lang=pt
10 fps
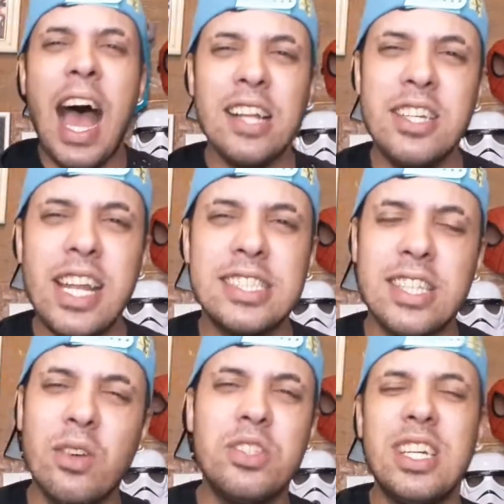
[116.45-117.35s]
A
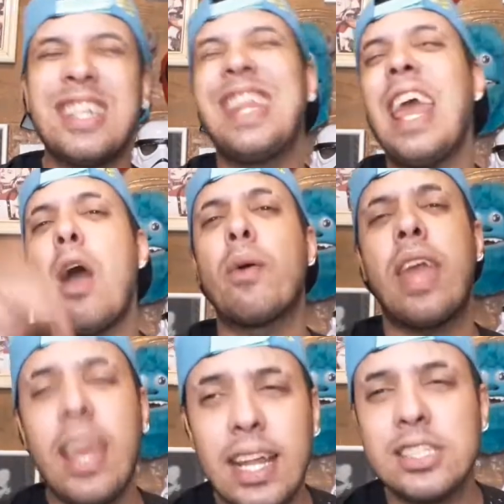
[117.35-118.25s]
direção de Tem
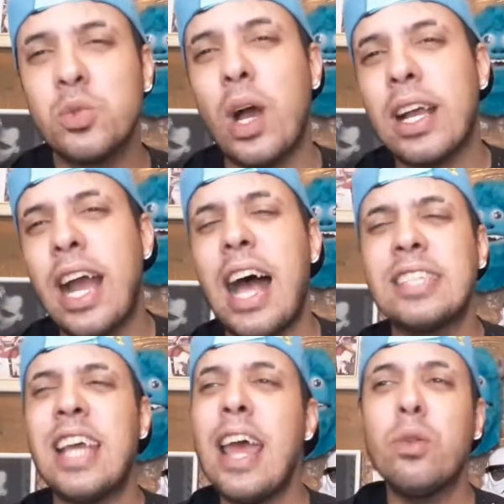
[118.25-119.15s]
Alguém na Sua
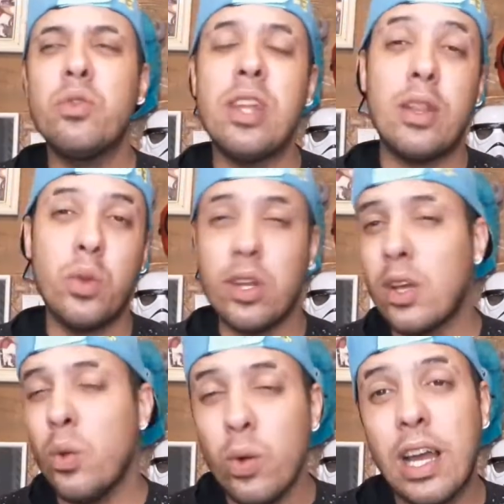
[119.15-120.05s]
Casa é do diretor
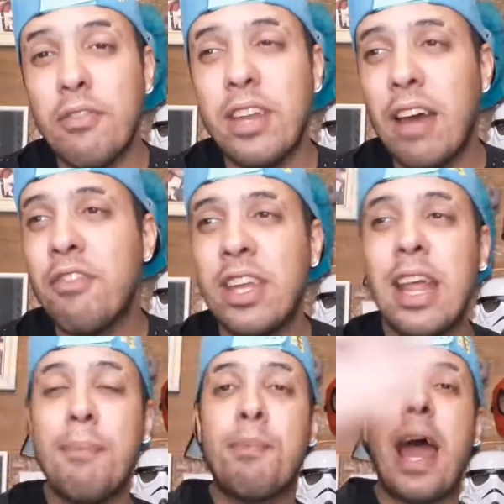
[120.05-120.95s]
que eu nunca vi na
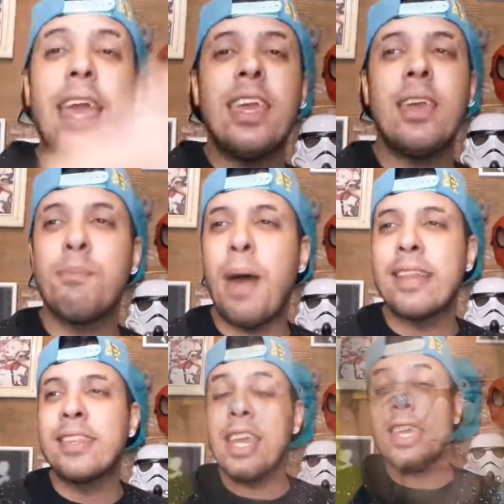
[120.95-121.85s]
vida,
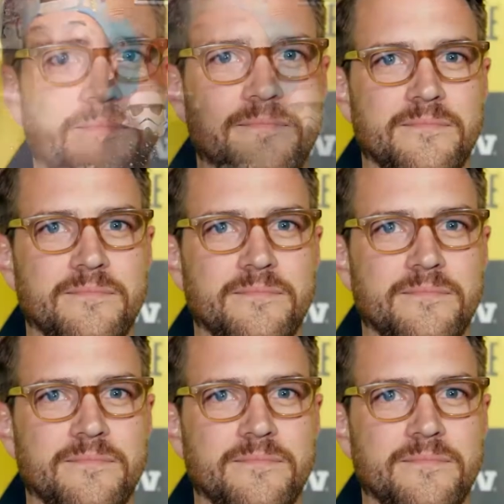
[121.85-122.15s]
Patrick